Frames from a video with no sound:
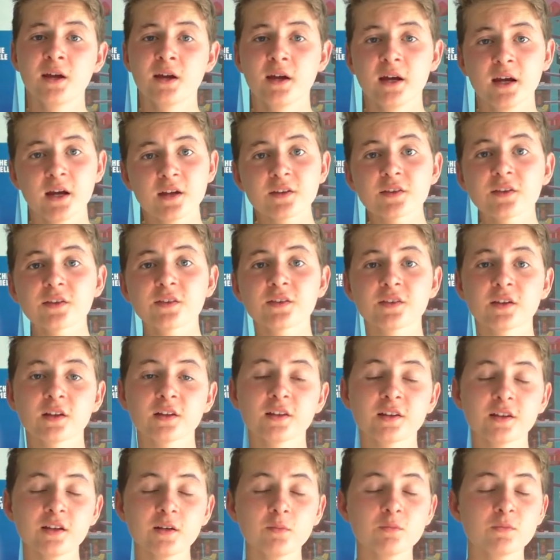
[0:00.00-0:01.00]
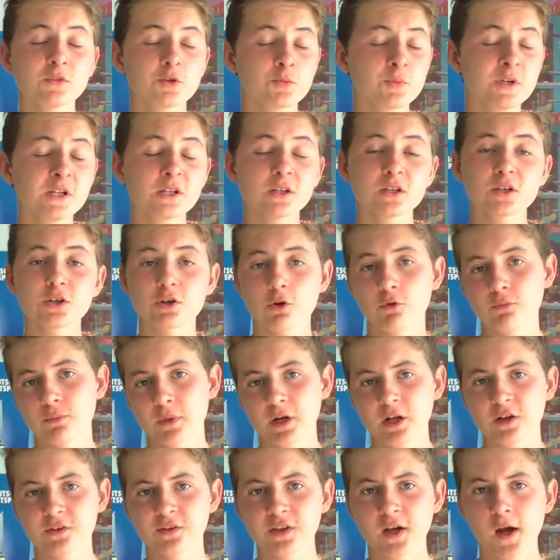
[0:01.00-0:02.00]
Erstens, das Leben spielt nicht auf
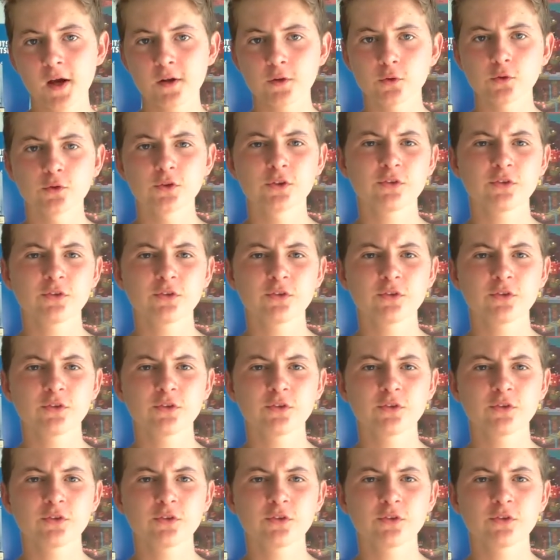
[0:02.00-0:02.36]
meiner Seite und